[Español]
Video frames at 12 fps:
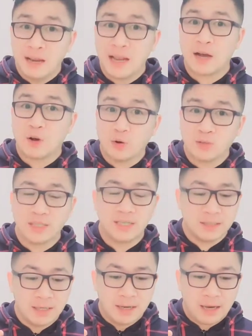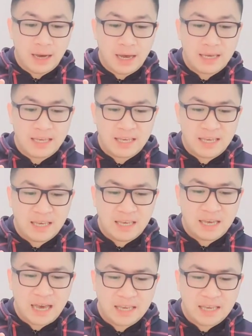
las cosas hay que,